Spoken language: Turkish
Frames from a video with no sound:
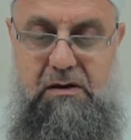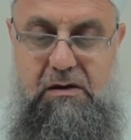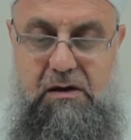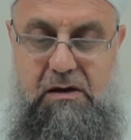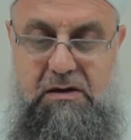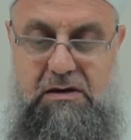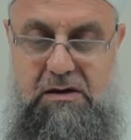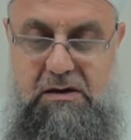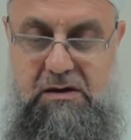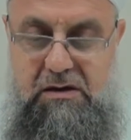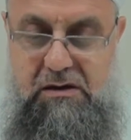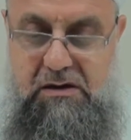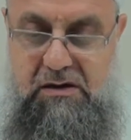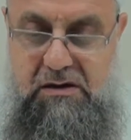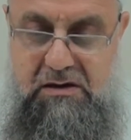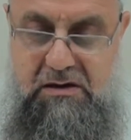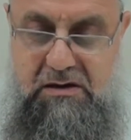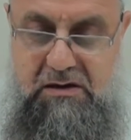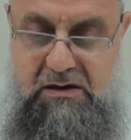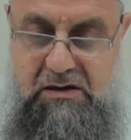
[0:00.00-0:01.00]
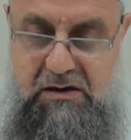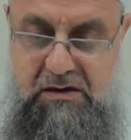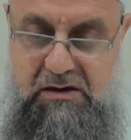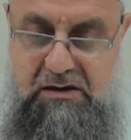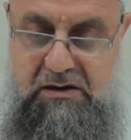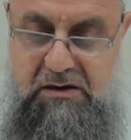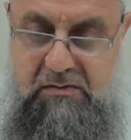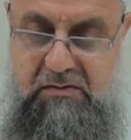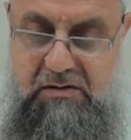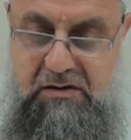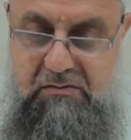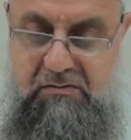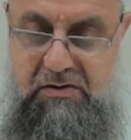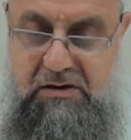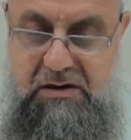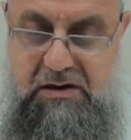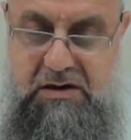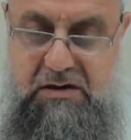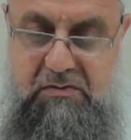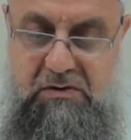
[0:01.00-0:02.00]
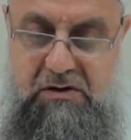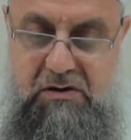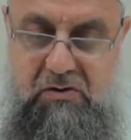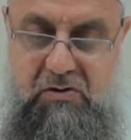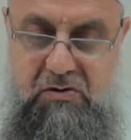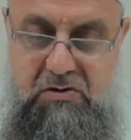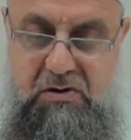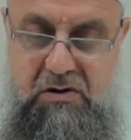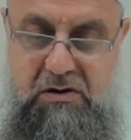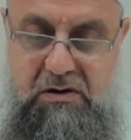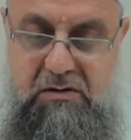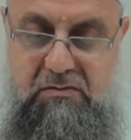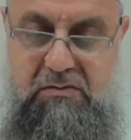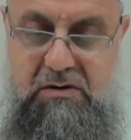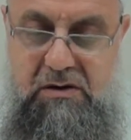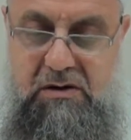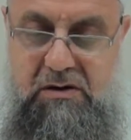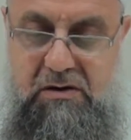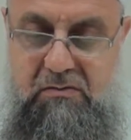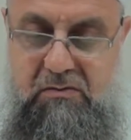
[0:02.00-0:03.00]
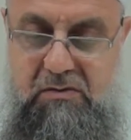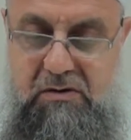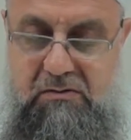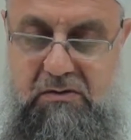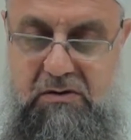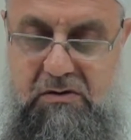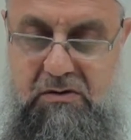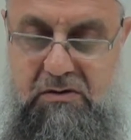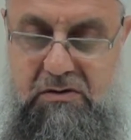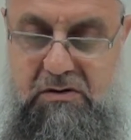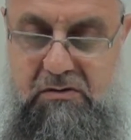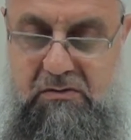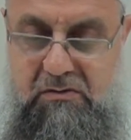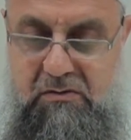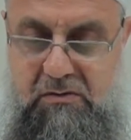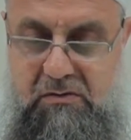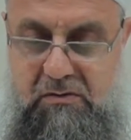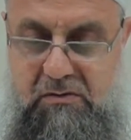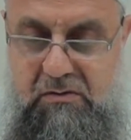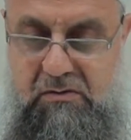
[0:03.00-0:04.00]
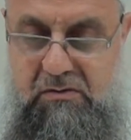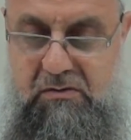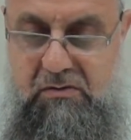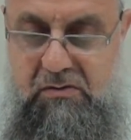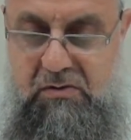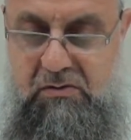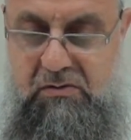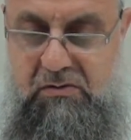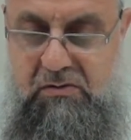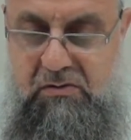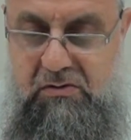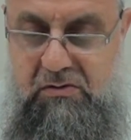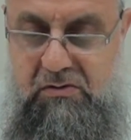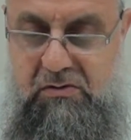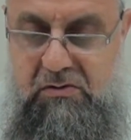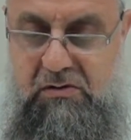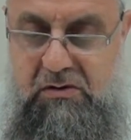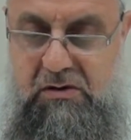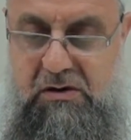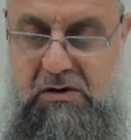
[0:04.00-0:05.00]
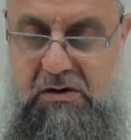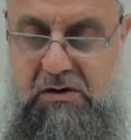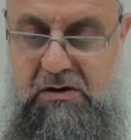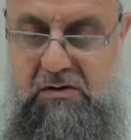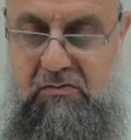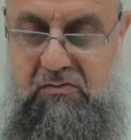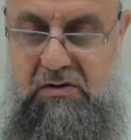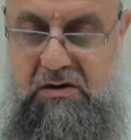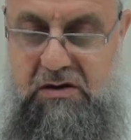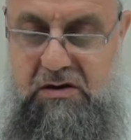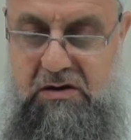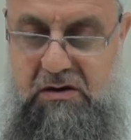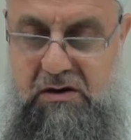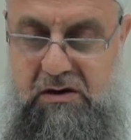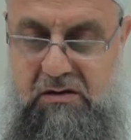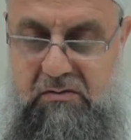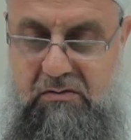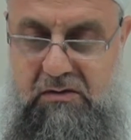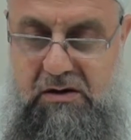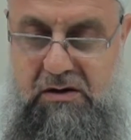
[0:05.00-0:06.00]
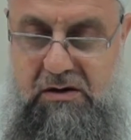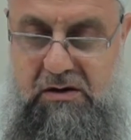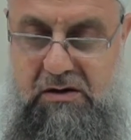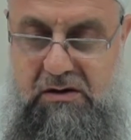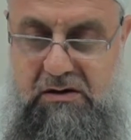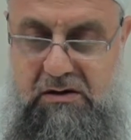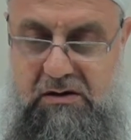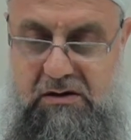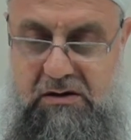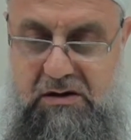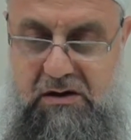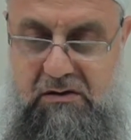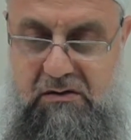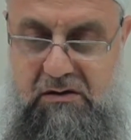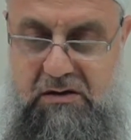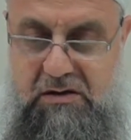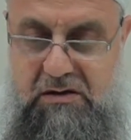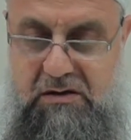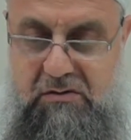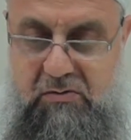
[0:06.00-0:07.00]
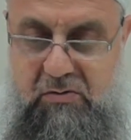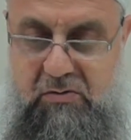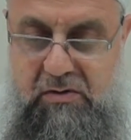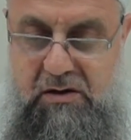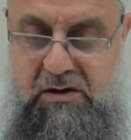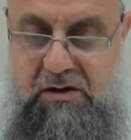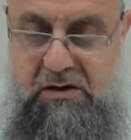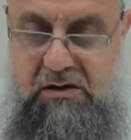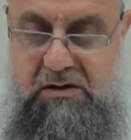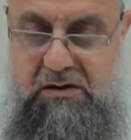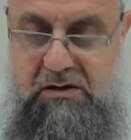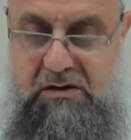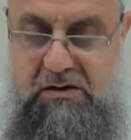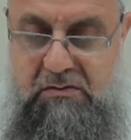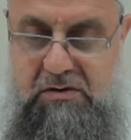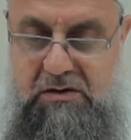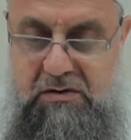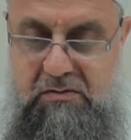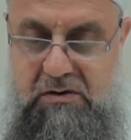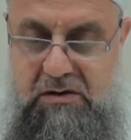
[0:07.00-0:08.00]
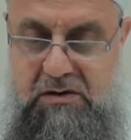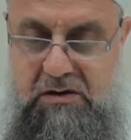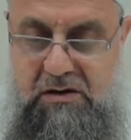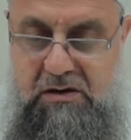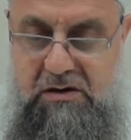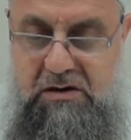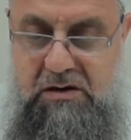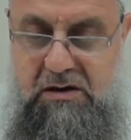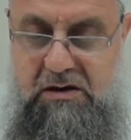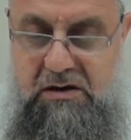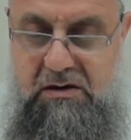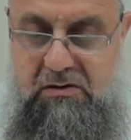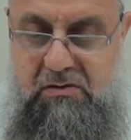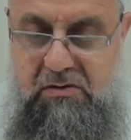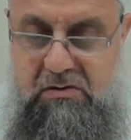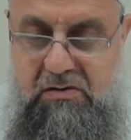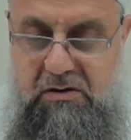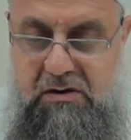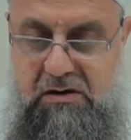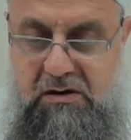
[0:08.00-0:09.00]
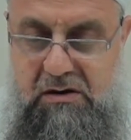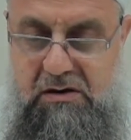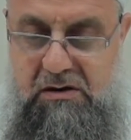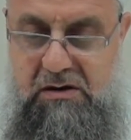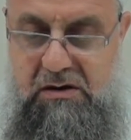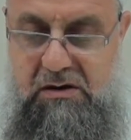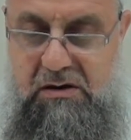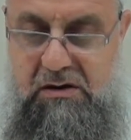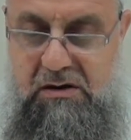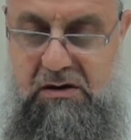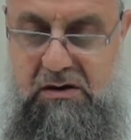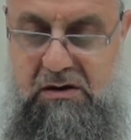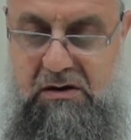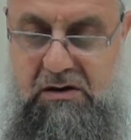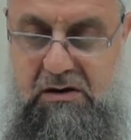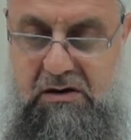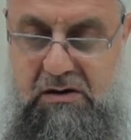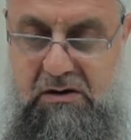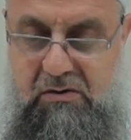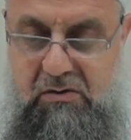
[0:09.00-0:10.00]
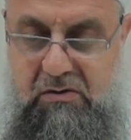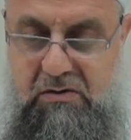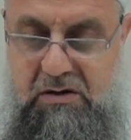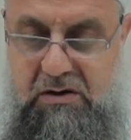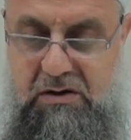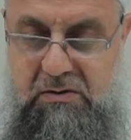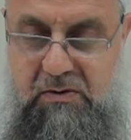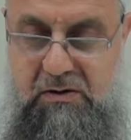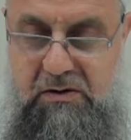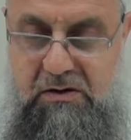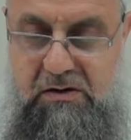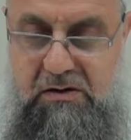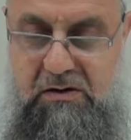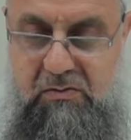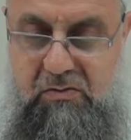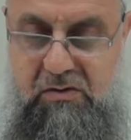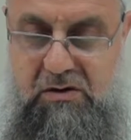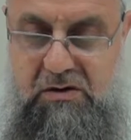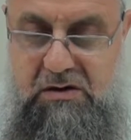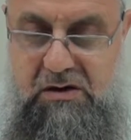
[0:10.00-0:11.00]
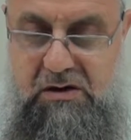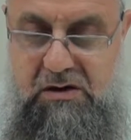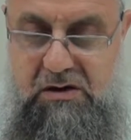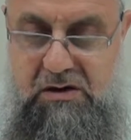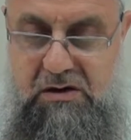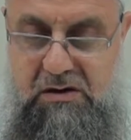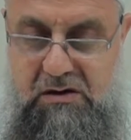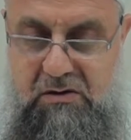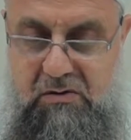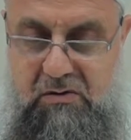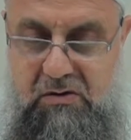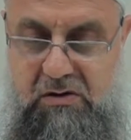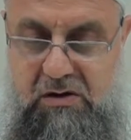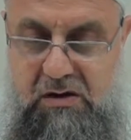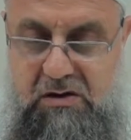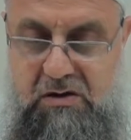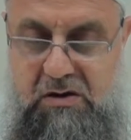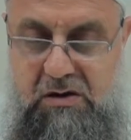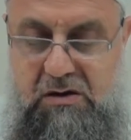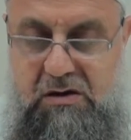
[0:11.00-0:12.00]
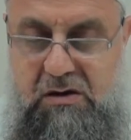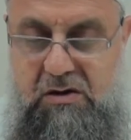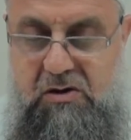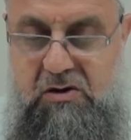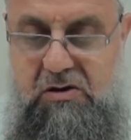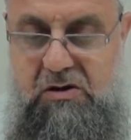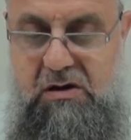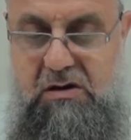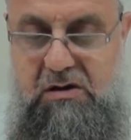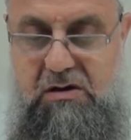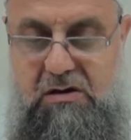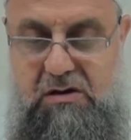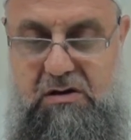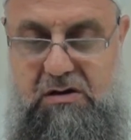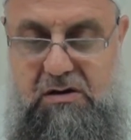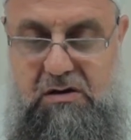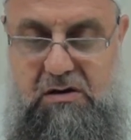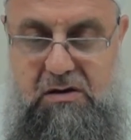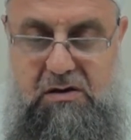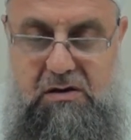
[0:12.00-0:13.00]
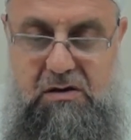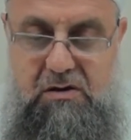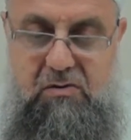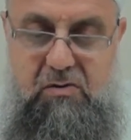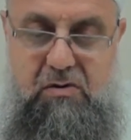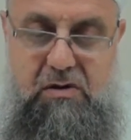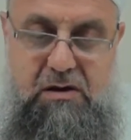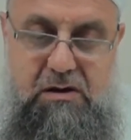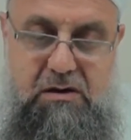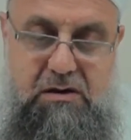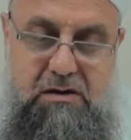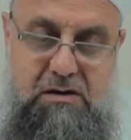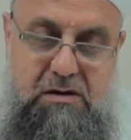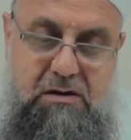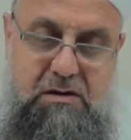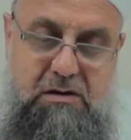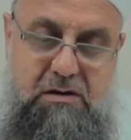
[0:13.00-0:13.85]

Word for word: Geceliğin kendisine ayetlerimizden bir kısmını gösterelim diye Muhammed sallallahu aleyhi ve sellem kulunu Mescid-i Haram'dan çevresini mübarek kıldığımız Mescid-i Aksa'ya götüren Allah noksan sıfatlardan münezzeh O gerçekten iştendir, görendir.